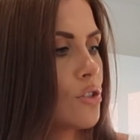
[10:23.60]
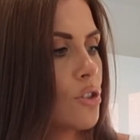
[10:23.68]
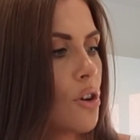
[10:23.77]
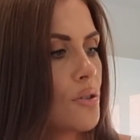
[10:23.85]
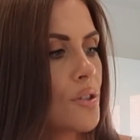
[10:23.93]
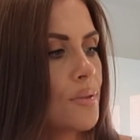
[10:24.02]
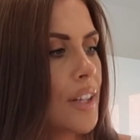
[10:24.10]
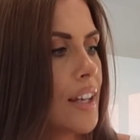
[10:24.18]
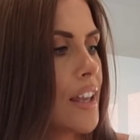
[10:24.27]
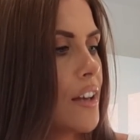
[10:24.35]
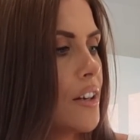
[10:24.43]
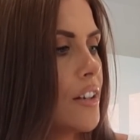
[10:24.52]
To są
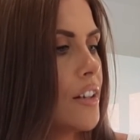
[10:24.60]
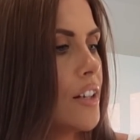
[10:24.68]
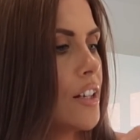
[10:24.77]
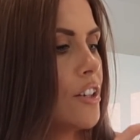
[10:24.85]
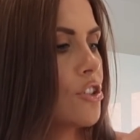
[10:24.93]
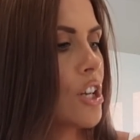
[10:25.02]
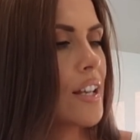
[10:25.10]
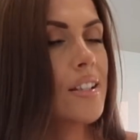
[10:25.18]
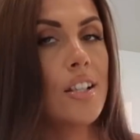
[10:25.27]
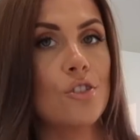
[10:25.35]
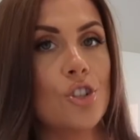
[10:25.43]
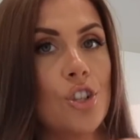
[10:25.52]
takie
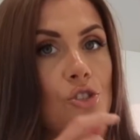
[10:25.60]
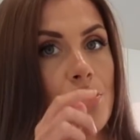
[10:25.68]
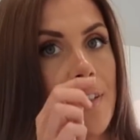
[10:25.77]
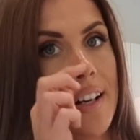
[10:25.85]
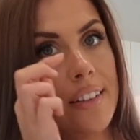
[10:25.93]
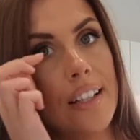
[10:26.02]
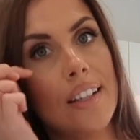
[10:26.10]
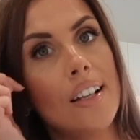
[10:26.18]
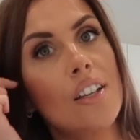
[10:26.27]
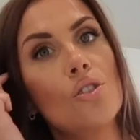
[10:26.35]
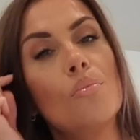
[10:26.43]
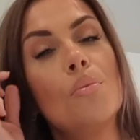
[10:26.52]
rzęsy 3 czwarte,
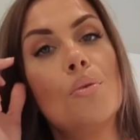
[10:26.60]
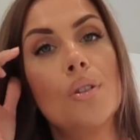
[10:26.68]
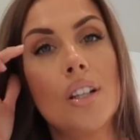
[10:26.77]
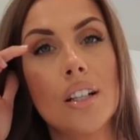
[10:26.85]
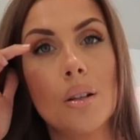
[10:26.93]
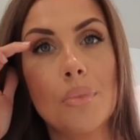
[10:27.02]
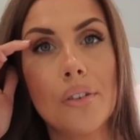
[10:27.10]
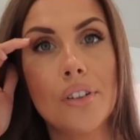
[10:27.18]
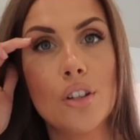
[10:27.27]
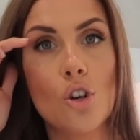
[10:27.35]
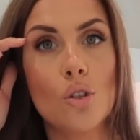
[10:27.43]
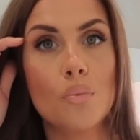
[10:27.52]
takie, żeby były tak
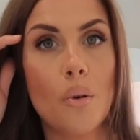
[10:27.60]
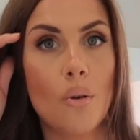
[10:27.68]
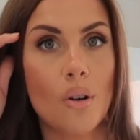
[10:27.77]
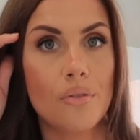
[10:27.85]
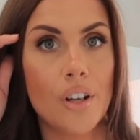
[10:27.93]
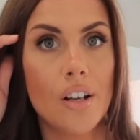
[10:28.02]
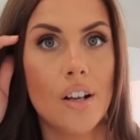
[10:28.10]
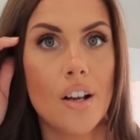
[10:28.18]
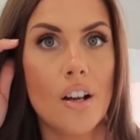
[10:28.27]
naprawdę tylko od połowy